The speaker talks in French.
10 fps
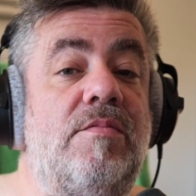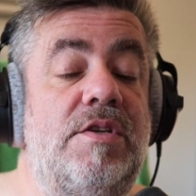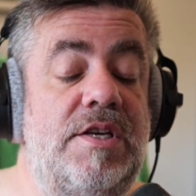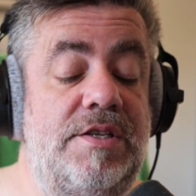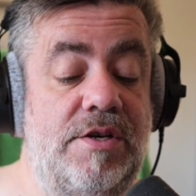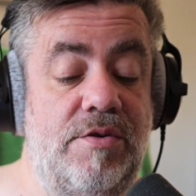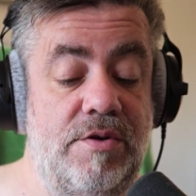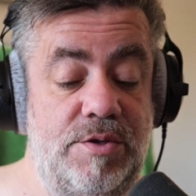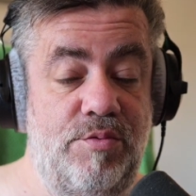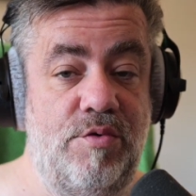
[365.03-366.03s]
Mais ça, ça
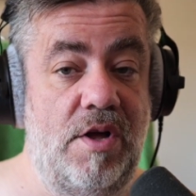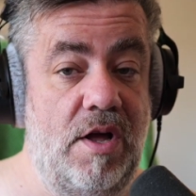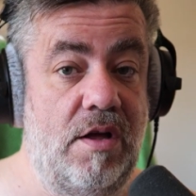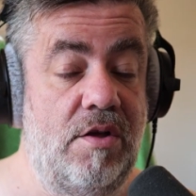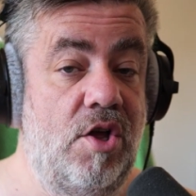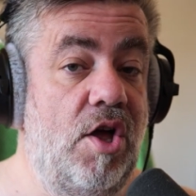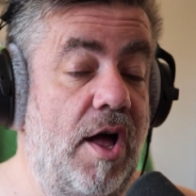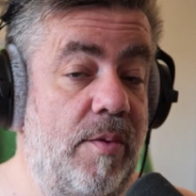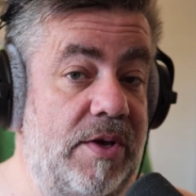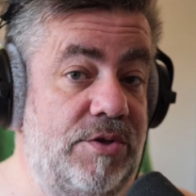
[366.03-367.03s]
correspond à
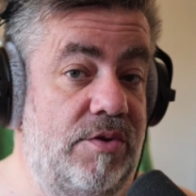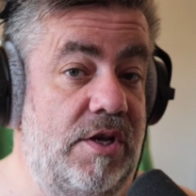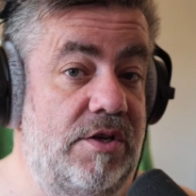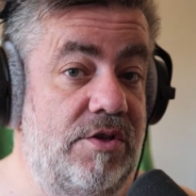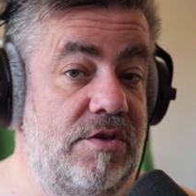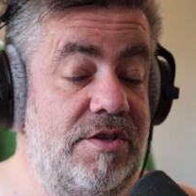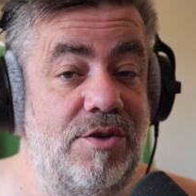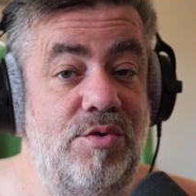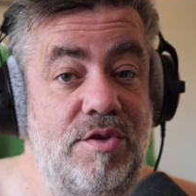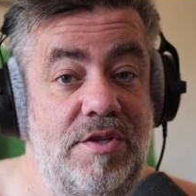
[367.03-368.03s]
un, personnage. C'est
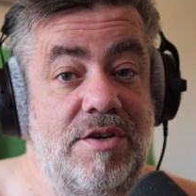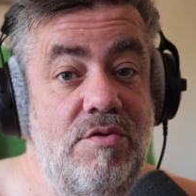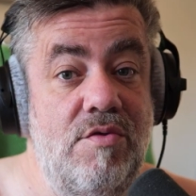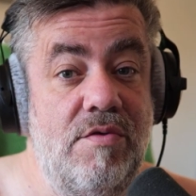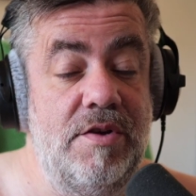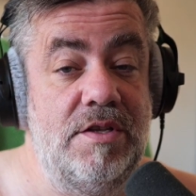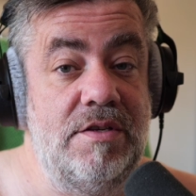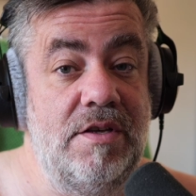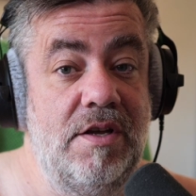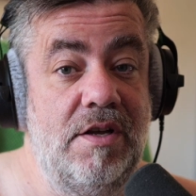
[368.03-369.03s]
un truc d'ego, en
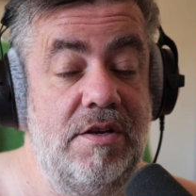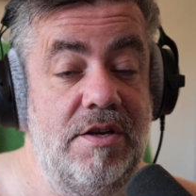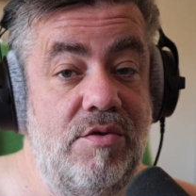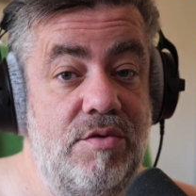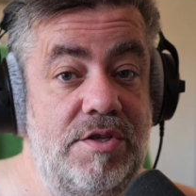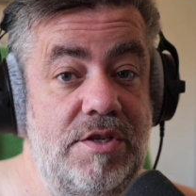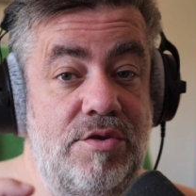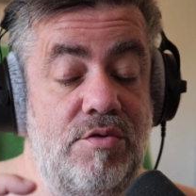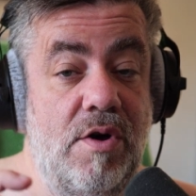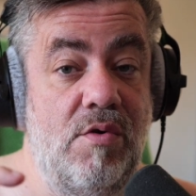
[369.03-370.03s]
fait. L'ego, c'est
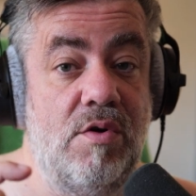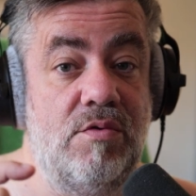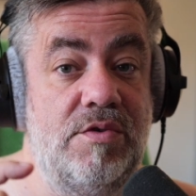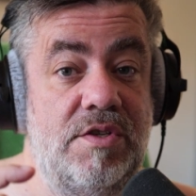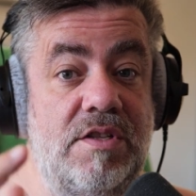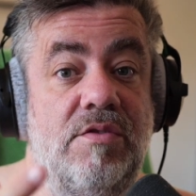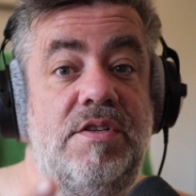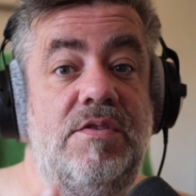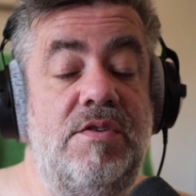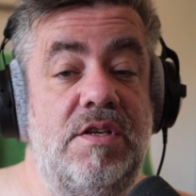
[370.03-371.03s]
ce à quoi on
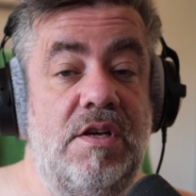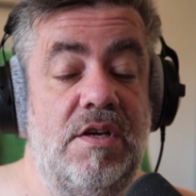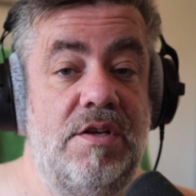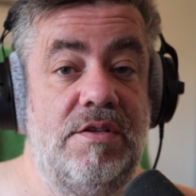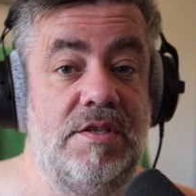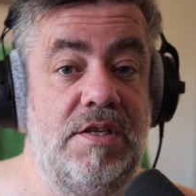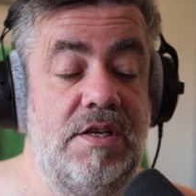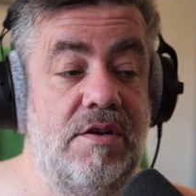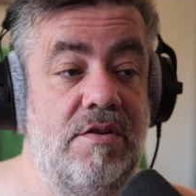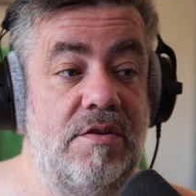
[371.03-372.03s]
s'identifie.
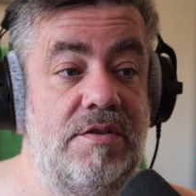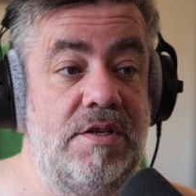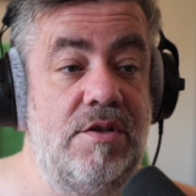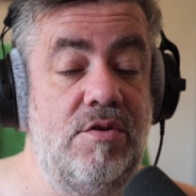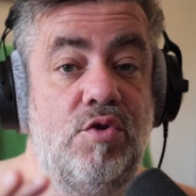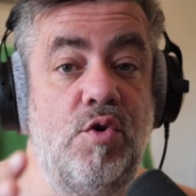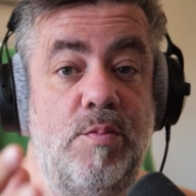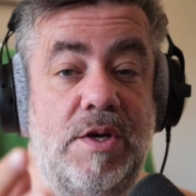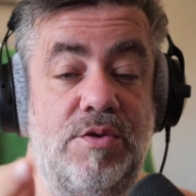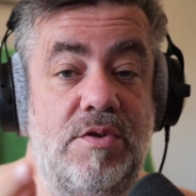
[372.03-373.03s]
C'est
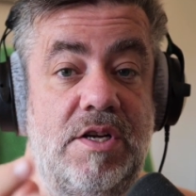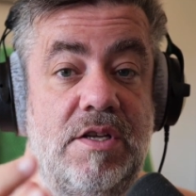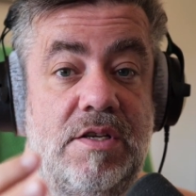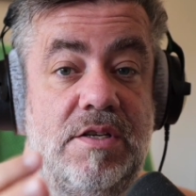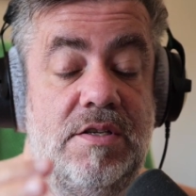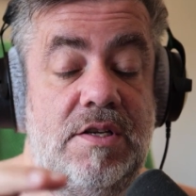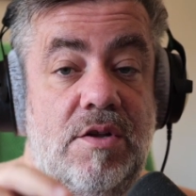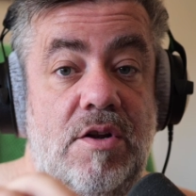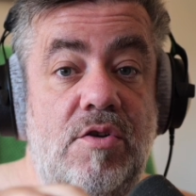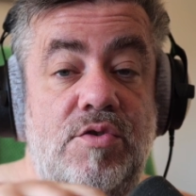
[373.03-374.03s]
notre personnalité, c'est
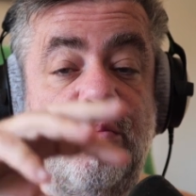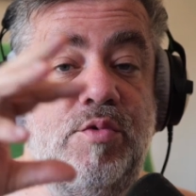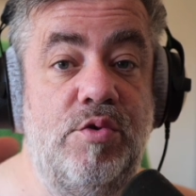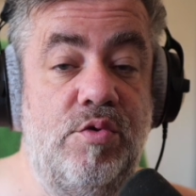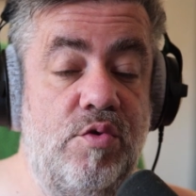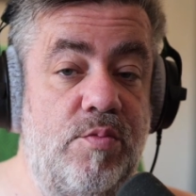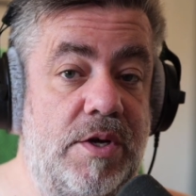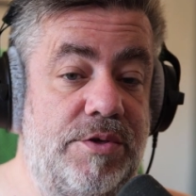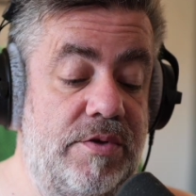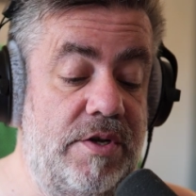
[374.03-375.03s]
l'ensemble de nos
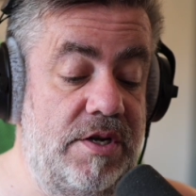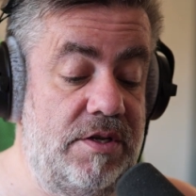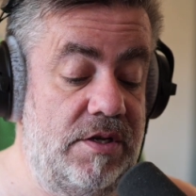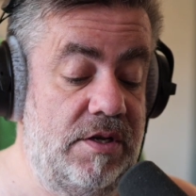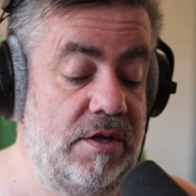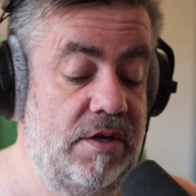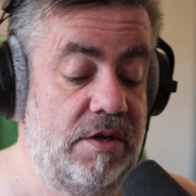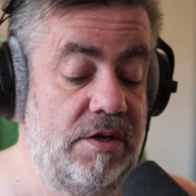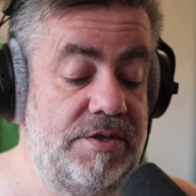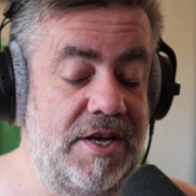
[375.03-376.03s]
personnalités.
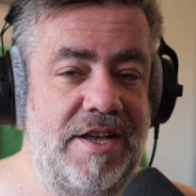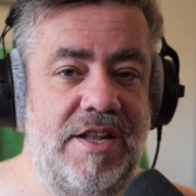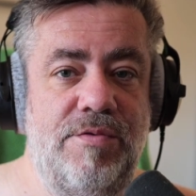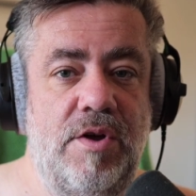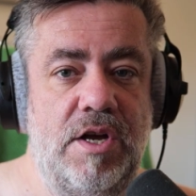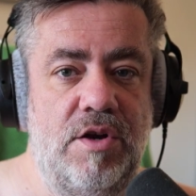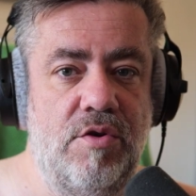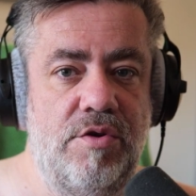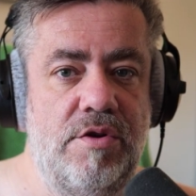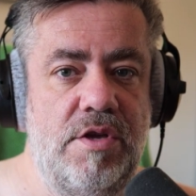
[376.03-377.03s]
Ça n'a rien à voir avec
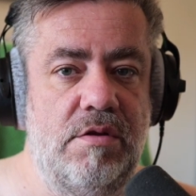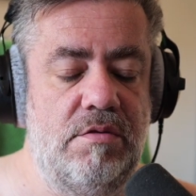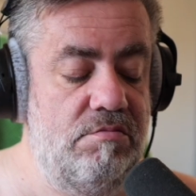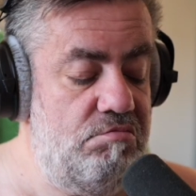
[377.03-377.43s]
l'orgueil. Hein